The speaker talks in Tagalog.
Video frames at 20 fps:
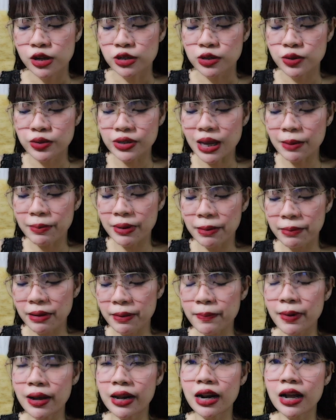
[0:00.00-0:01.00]
So, sabi
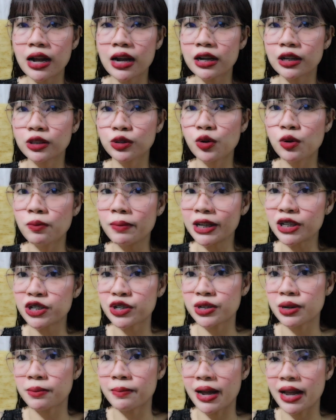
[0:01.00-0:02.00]
namin parang too
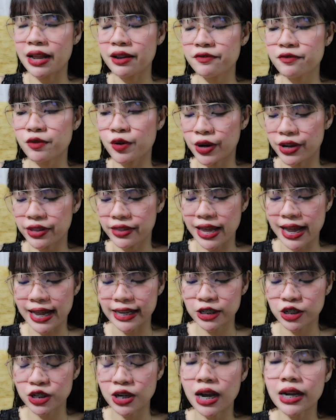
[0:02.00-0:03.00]
much naman for
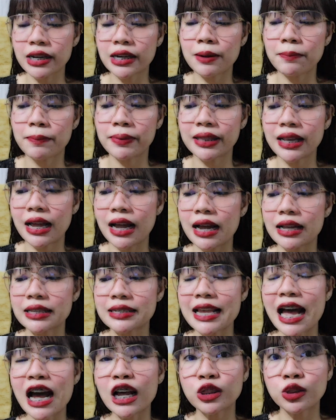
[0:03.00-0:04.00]
that. Tsaka na, na
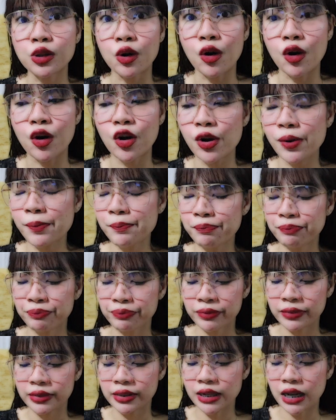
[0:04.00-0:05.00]
sakto,
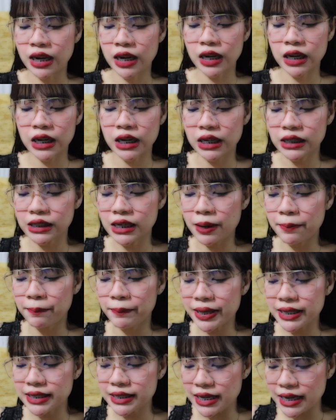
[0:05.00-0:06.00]
uh,
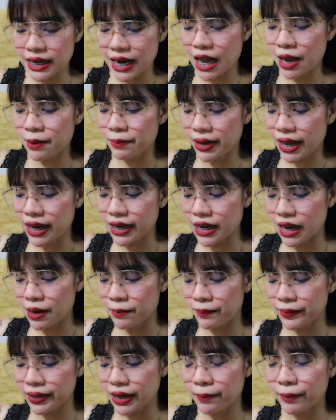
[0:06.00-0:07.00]
napansin namin, eh,
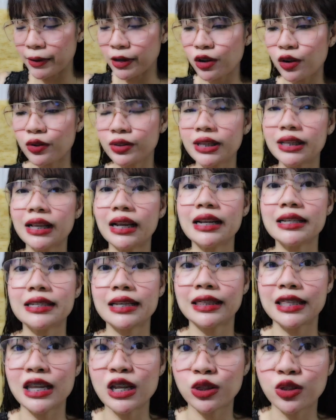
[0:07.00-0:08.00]
nap, napanood din dali
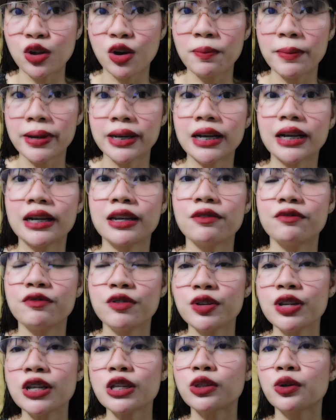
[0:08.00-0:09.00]
sa TikTok, may
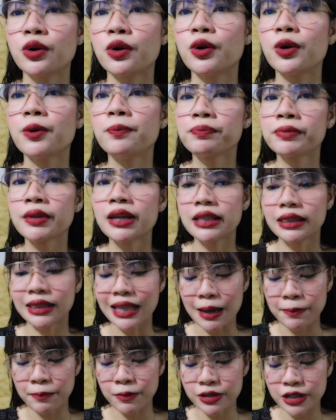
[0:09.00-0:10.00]
nag-review nito.
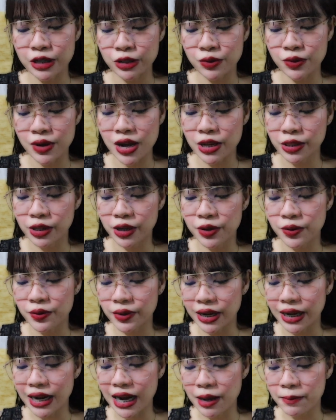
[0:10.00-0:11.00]
Tapos, ito nga daw
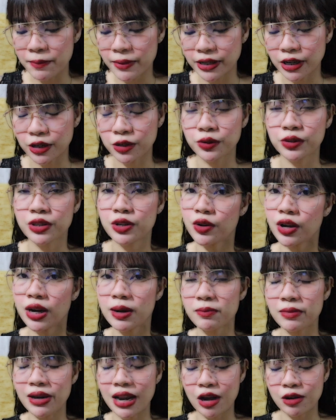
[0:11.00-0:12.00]
yung kalaban ng road. Hindi ko
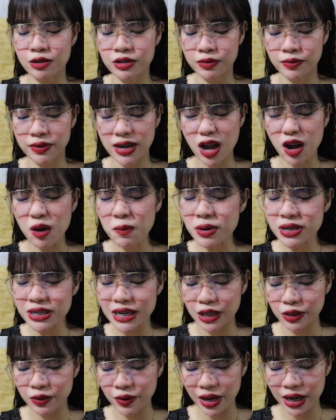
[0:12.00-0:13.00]
alam, wala akong, wala akong
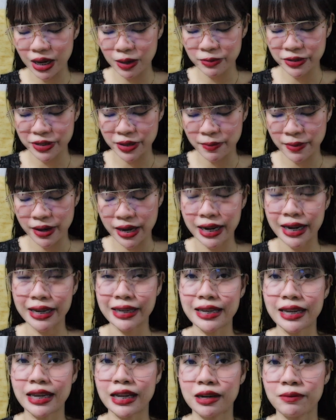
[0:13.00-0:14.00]
masyadong alam sa mga
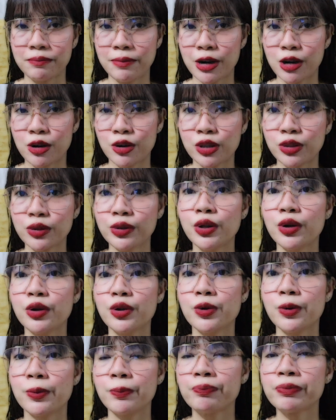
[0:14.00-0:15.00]
ganyan. Pero, ito daw
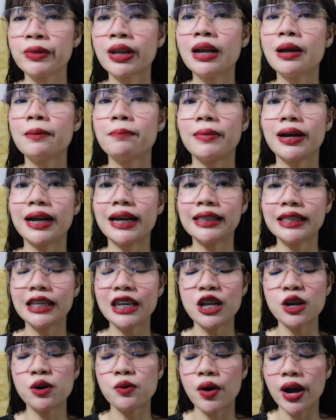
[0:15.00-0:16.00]
yung maganda
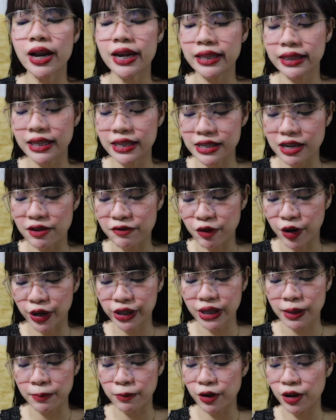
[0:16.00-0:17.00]
rin qualities,
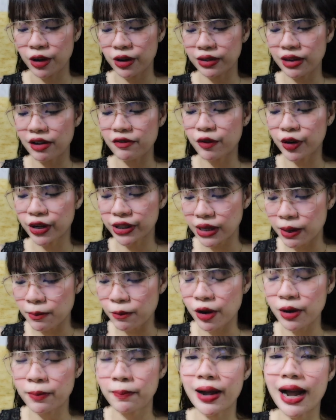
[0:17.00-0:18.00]
affordable,
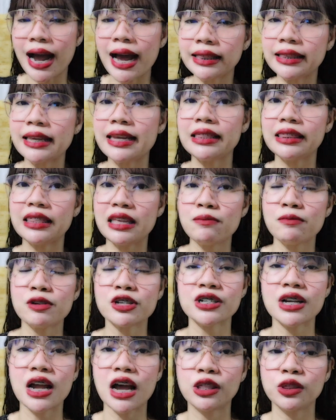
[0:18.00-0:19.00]
affordable pa. At, hindi
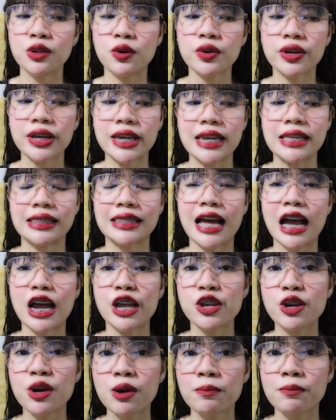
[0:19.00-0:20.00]
masyadong kita
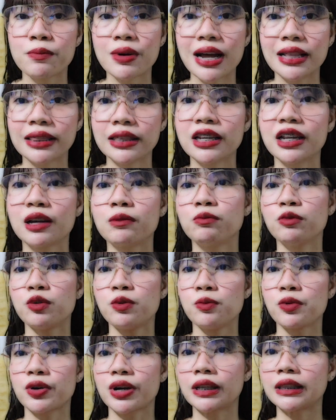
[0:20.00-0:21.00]
yung brand na
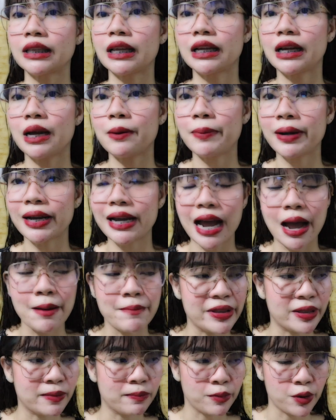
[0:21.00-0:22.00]
nagmumura talaga pag
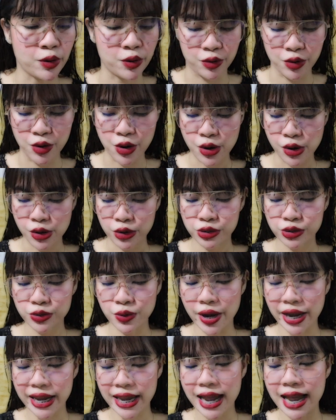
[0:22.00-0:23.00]
gamit mo.
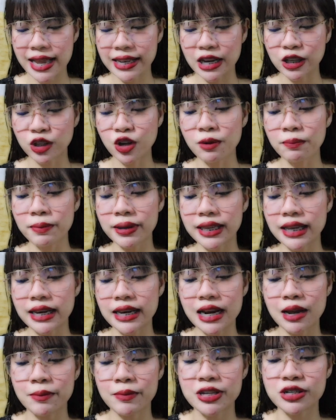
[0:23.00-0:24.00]
So, ayan. Itong
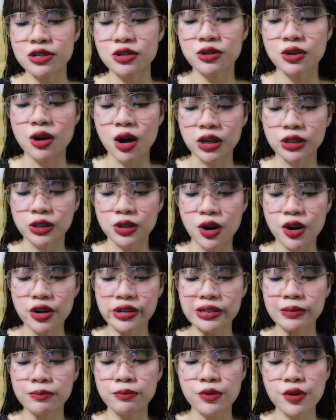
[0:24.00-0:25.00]
pinili namin yung
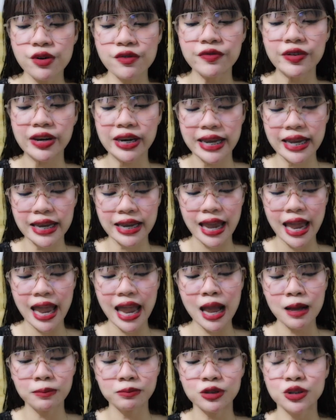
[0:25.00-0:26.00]
Godox Move Link
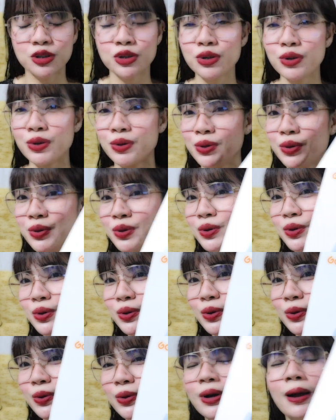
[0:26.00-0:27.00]
M2.
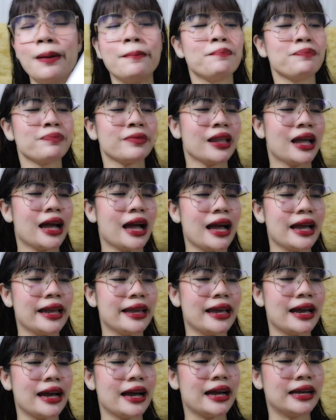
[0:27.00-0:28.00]

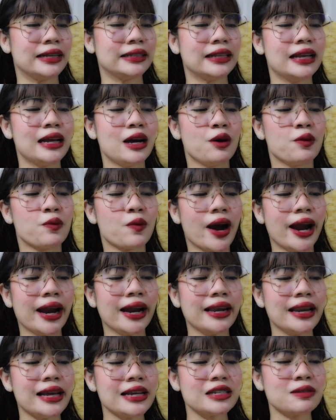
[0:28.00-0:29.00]
Ayan,
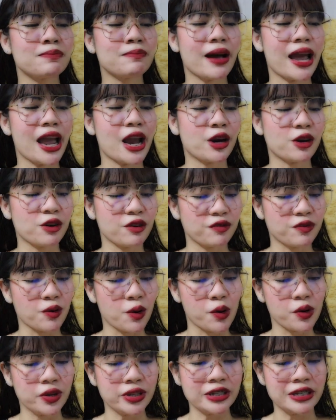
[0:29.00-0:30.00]
wireless
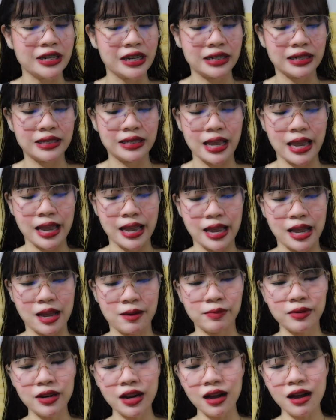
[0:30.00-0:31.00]
microphone
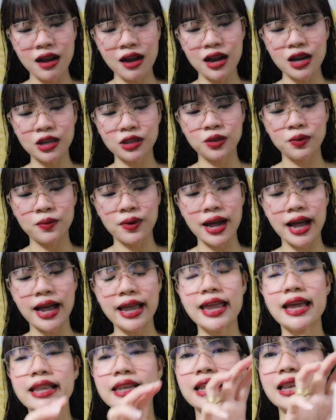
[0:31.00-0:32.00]
system. Nakakatuwa. Ayan,